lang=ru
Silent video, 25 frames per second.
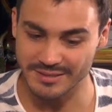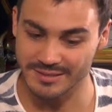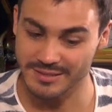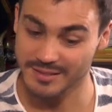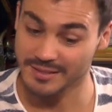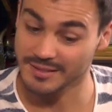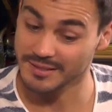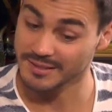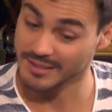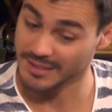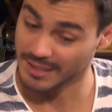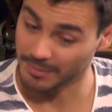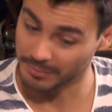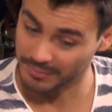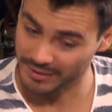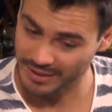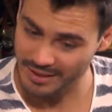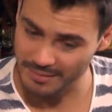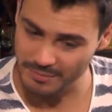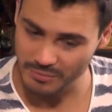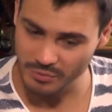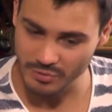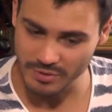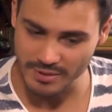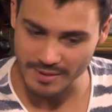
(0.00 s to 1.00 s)

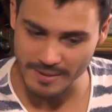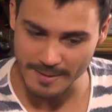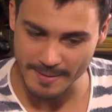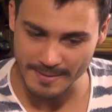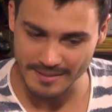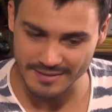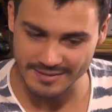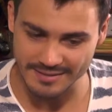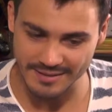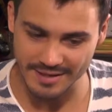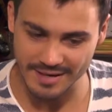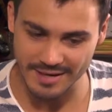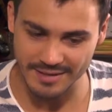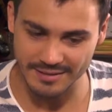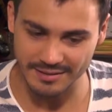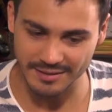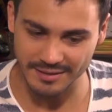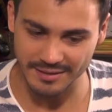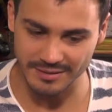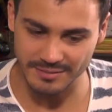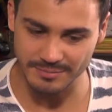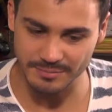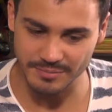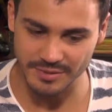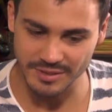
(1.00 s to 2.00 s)
Средиземное море, Израиль
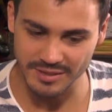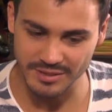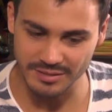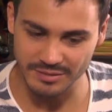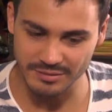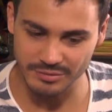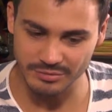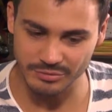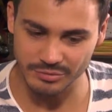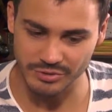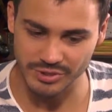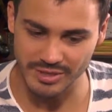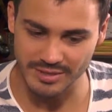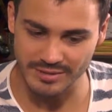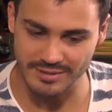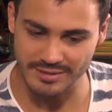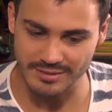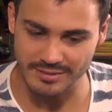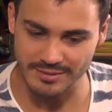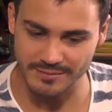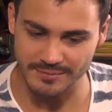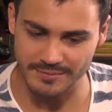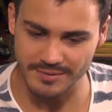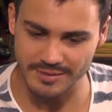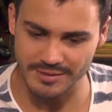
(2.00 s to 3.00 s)
Гран-при,
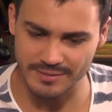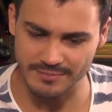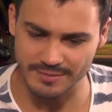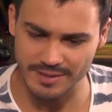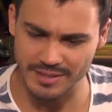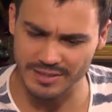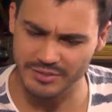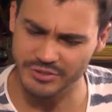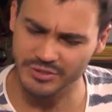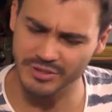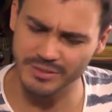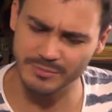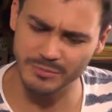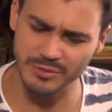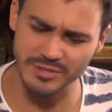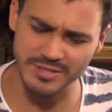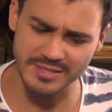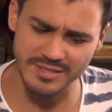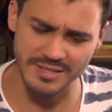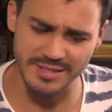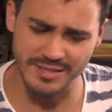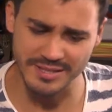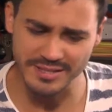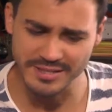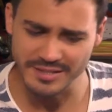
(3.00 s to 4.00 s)
участница фестиваля
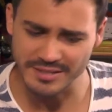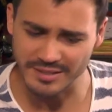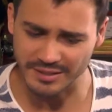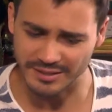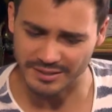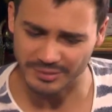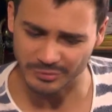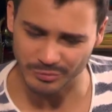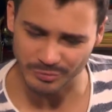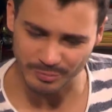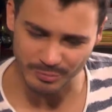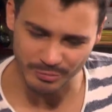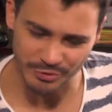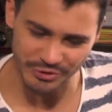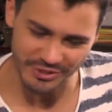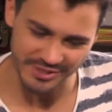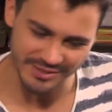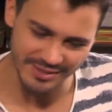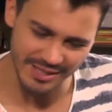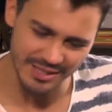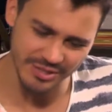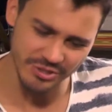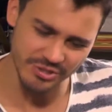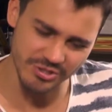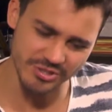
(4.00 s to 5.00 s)
Черноморские игры. И да. тут
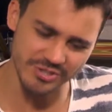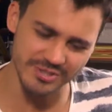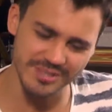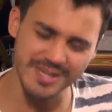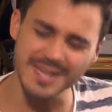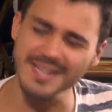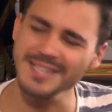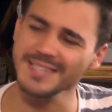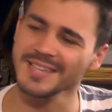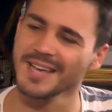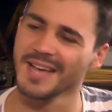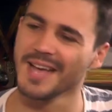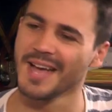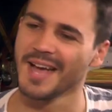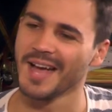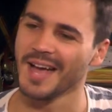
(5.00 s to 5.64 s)
можно дальше читать.